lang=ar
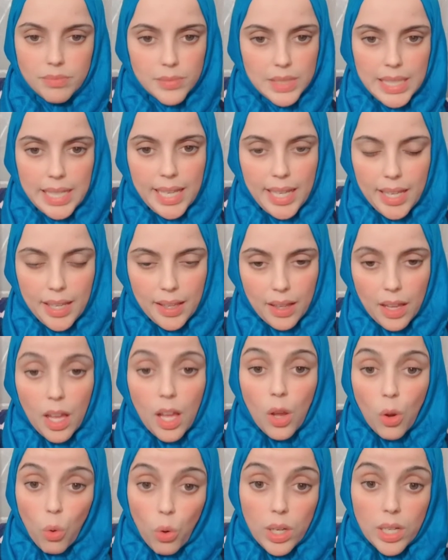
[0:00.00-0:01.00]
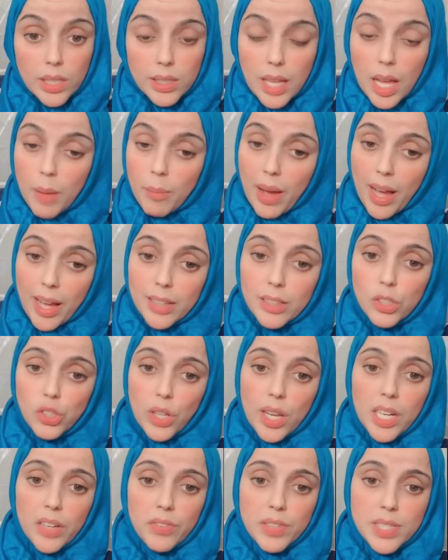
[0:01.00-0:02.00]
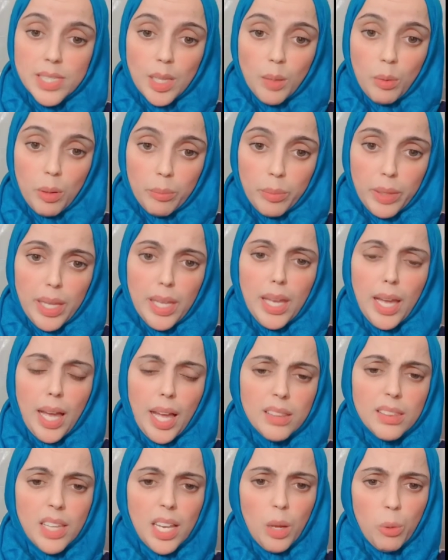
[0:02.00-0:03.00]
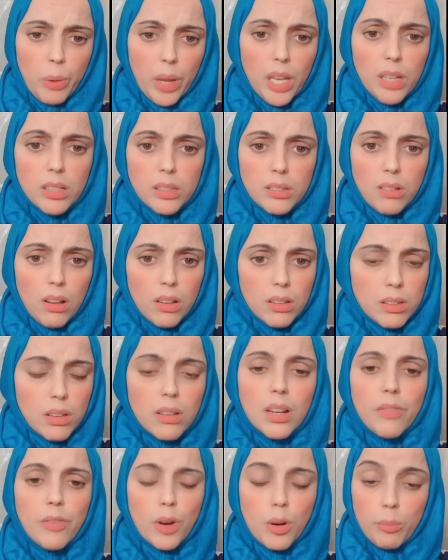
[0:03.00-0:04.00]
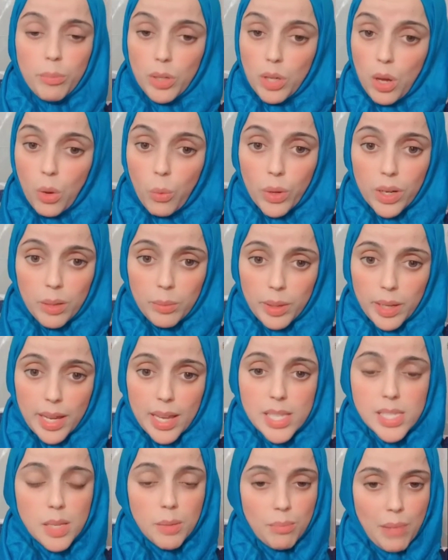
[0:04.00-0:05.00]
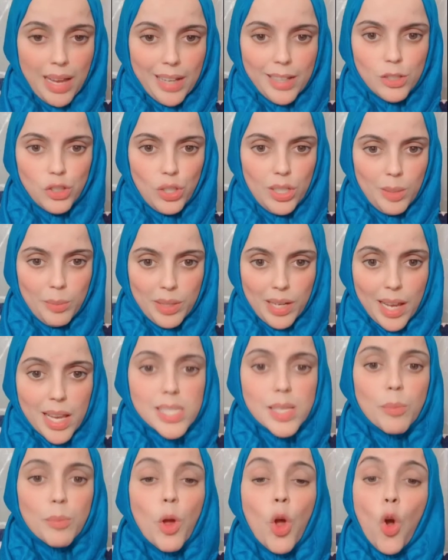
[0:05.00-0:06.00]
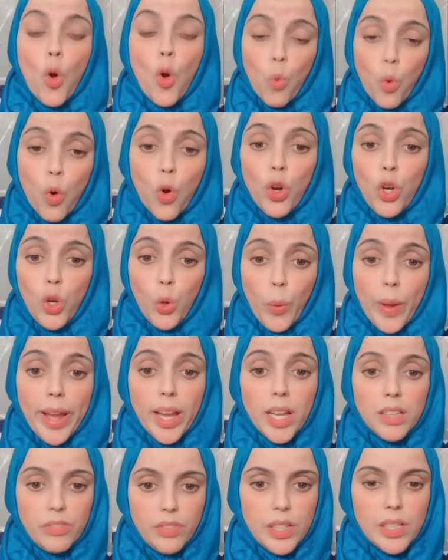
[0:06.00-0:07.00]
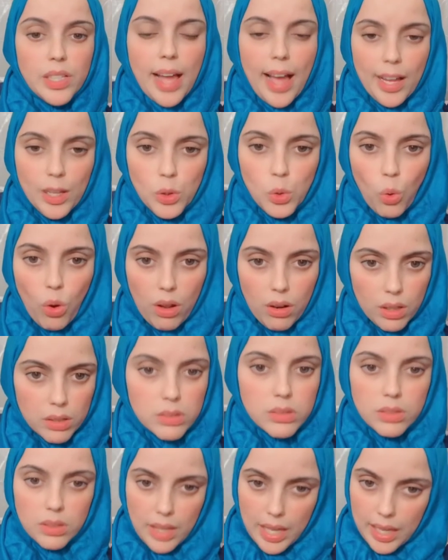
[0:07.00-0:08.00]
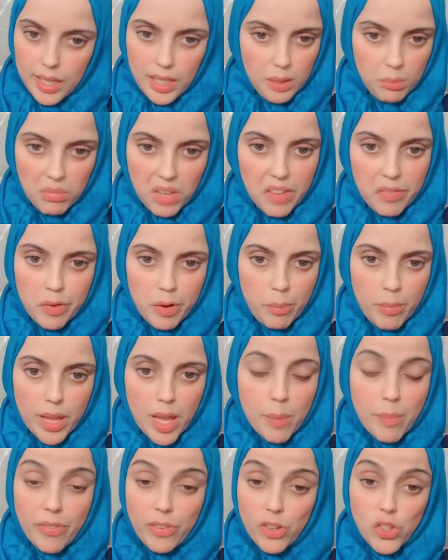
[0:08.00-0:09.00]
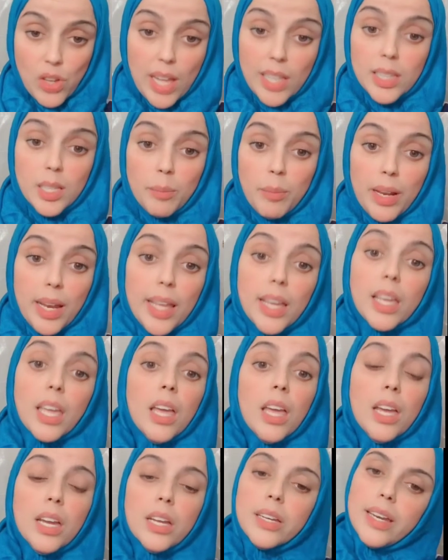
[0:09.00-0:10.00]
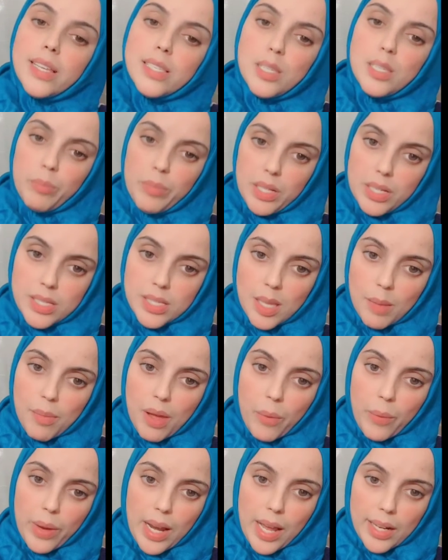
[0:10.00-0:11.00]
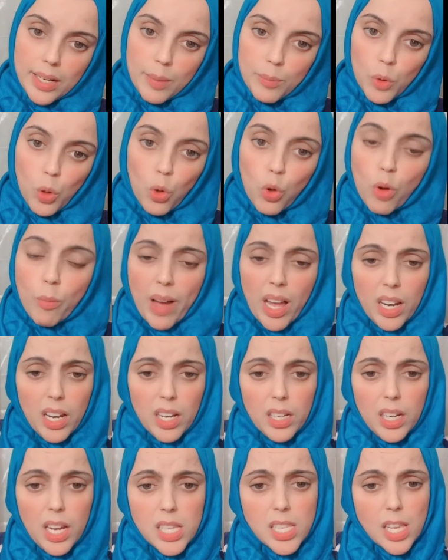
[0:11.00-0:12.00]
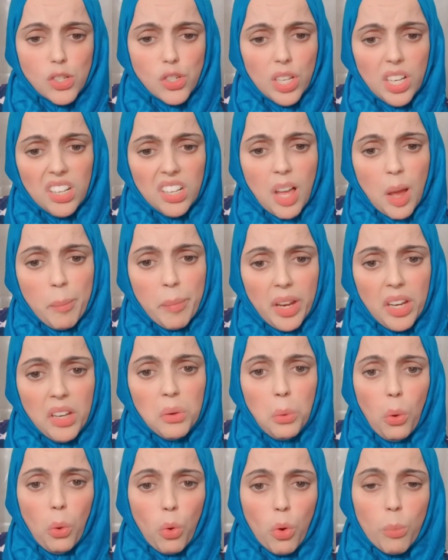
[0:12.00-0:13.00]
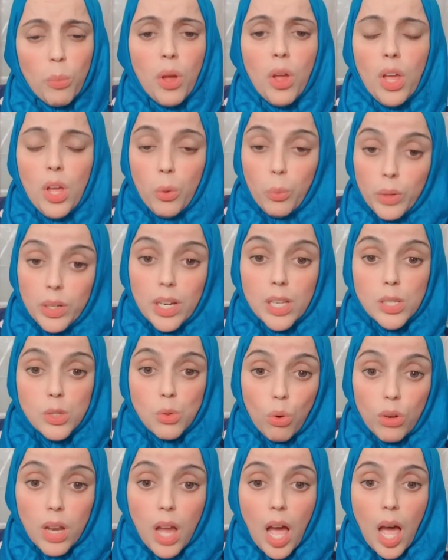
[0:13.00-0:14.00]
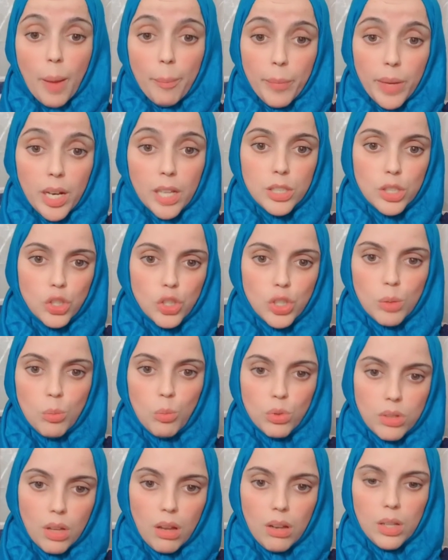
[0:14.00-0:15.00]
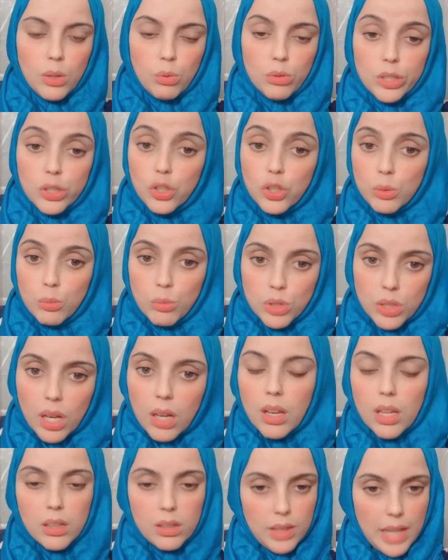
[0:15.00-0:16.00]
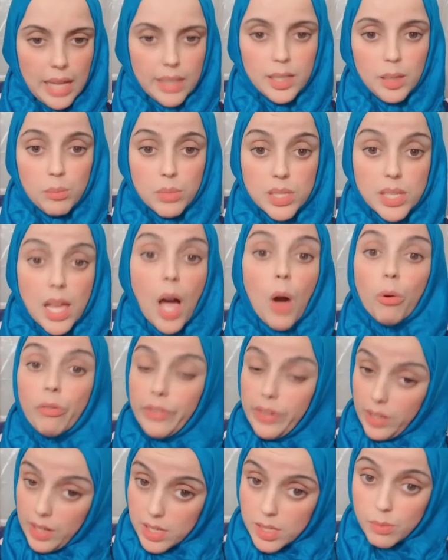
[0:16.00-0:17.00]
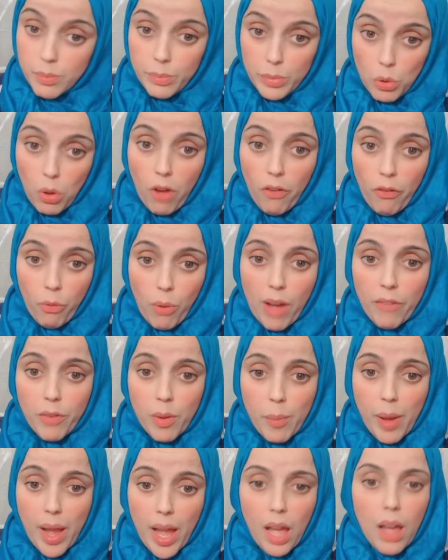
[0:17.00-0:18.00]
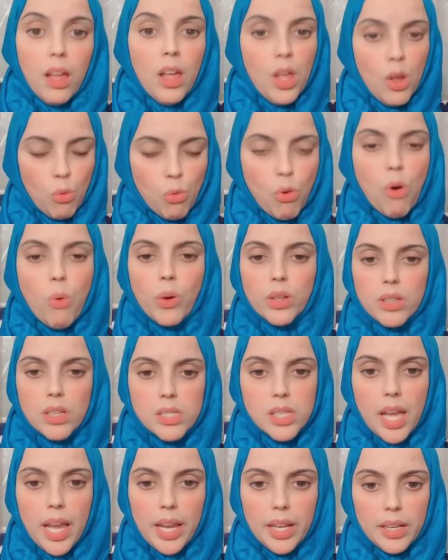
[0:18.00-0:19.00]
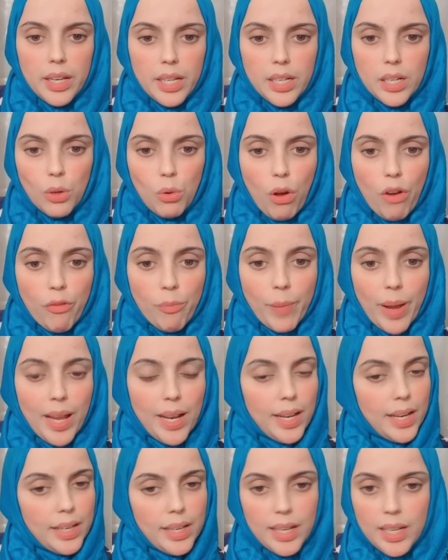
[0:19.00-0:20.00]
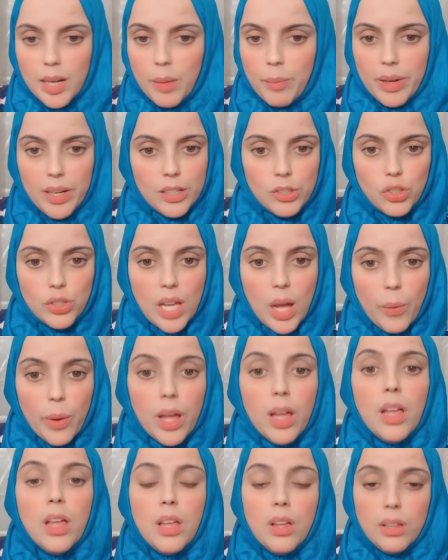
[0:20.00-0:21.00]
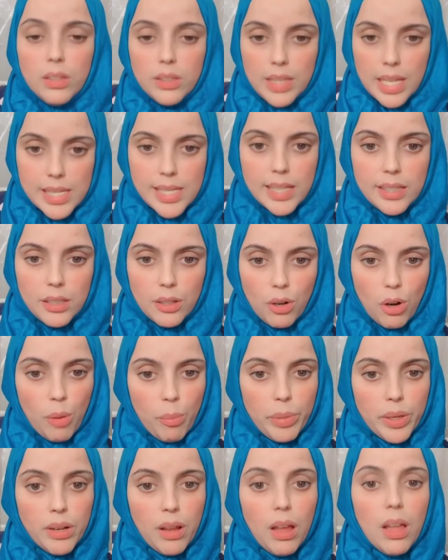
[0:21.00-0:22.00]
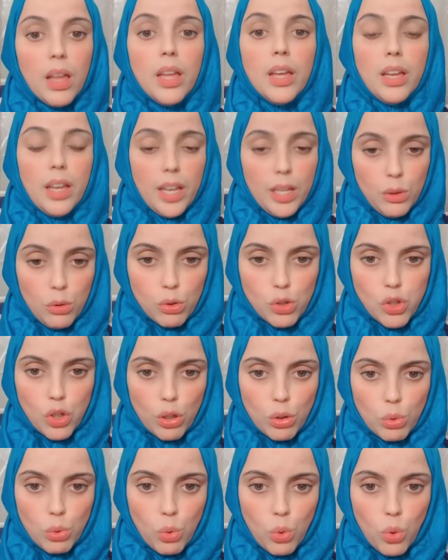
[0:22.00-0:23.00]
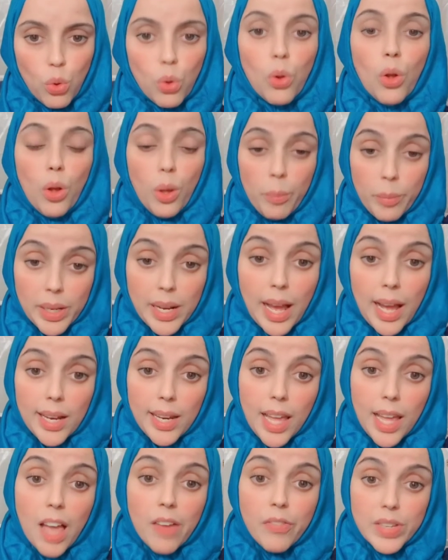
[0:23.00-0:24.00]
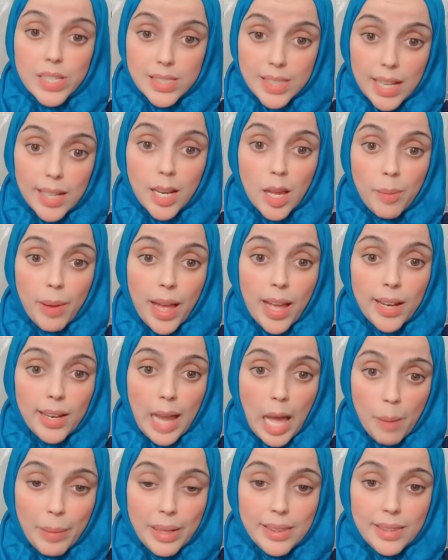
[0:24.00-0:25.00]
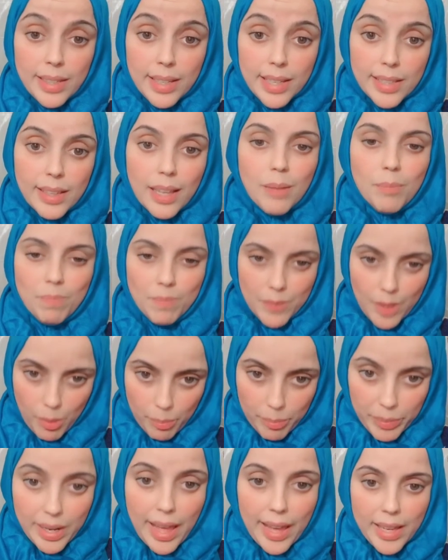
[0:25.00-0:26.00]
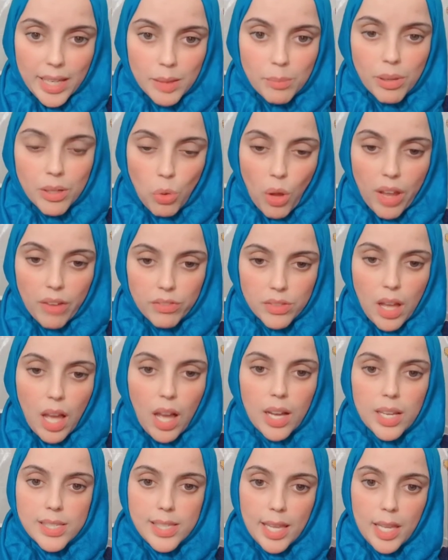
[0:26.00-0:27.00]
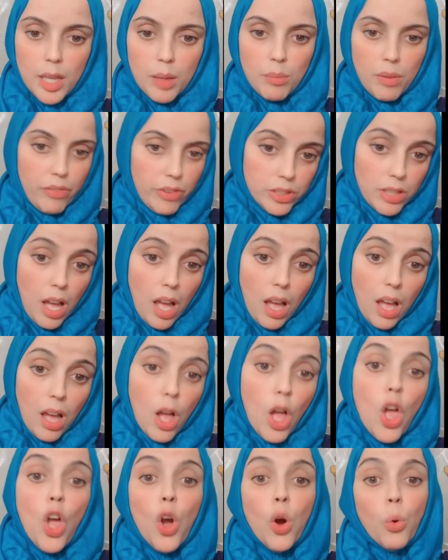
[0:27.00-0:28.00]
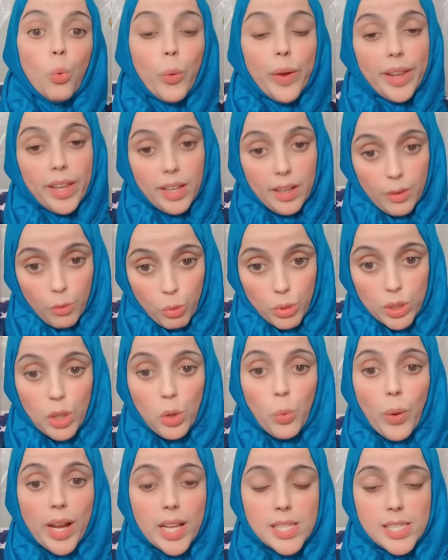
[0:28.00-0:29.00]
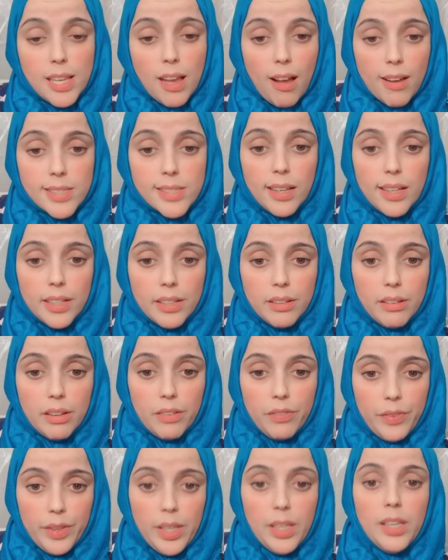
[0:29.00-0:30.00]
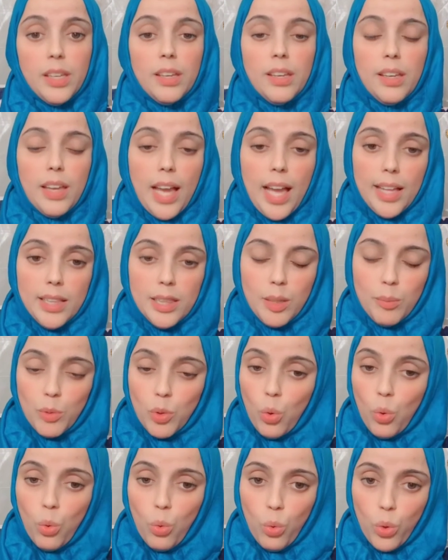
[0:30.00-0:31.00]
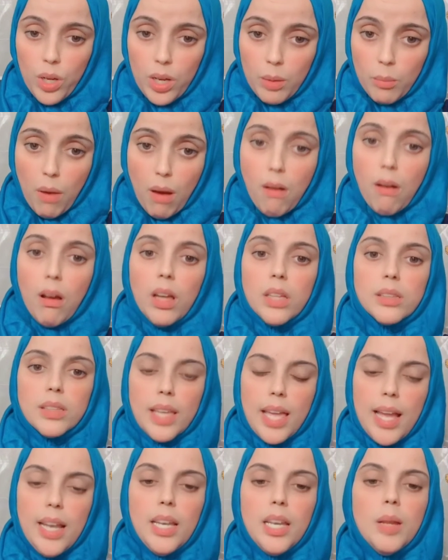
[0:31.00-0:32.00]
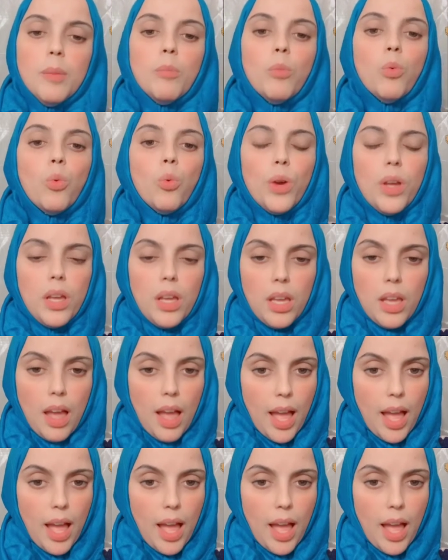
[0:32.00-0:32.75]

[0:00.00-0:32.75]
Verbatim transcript: ليه كل ده محدش عارف السبب ايه حتى لو كانت غلطانه فربنا هو اللي بيحاسب ما احناش اللي بنحاسب وكل واحد فينا عنده غلط اكيد 100% مفيش حد ملاك نازل من السماء ولا احنا بنحكم على الناس عشان احنا عمالين نحكم والناس كلها عماله تشتم وتغلط وتشتم وتغلط لا ده مش صح وفي ناس بتقف واقفه معاها وهو ده الصح ان احنا نقف معاه لان احنا ملناش دعوه ده ستر ربنا انتوا شلتوه من عليها فاستنى بقى اللي عملت كده ربنا اكيد برضو هيفضحك زي ما فضحها و... ودلوقتي حصل ان في حد من حقوق المراه اتكلم و...